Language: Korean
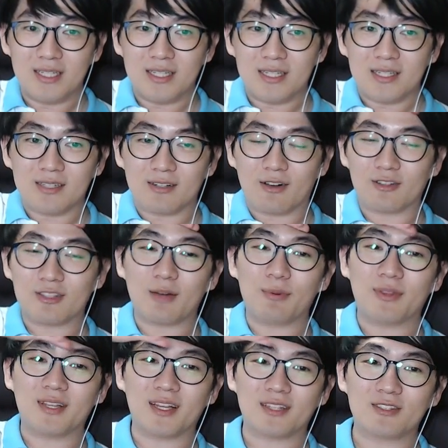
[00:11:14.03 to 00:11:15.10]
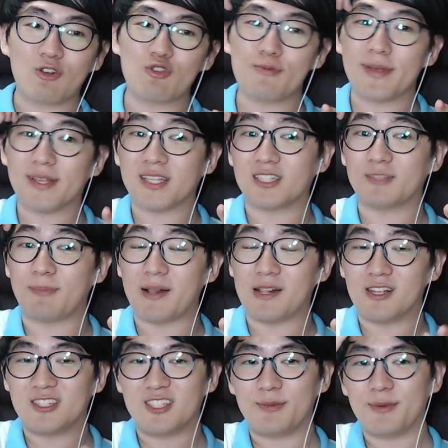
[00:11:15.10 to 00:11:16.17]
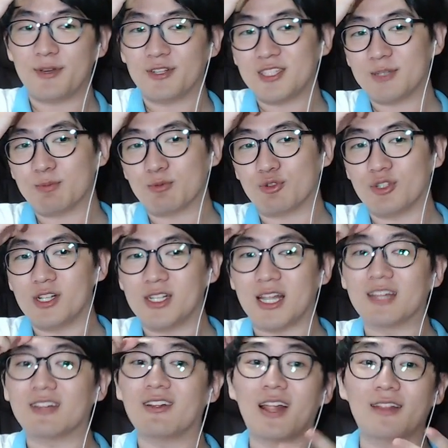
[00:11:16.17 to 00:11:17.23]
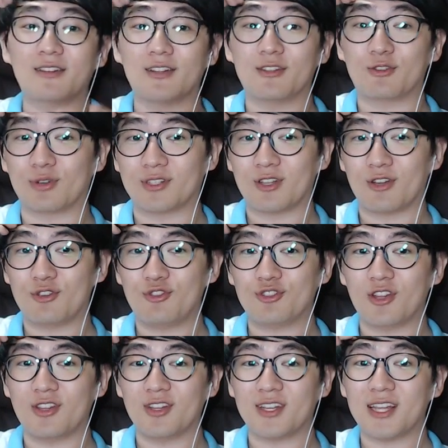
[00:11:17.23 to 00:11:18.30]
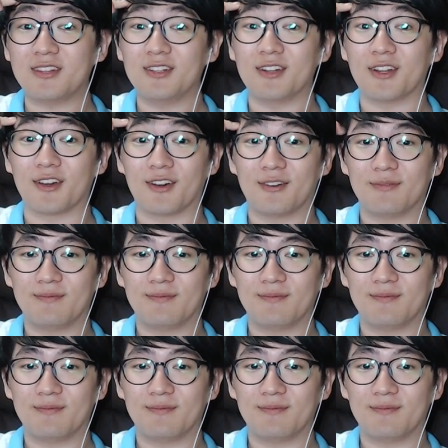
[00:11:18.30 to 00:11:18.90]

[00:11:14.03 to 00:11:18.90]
그렇다 보니까 1948년 12월 19일 네덜란드 쪽에서 휴전을 깨뜨려요.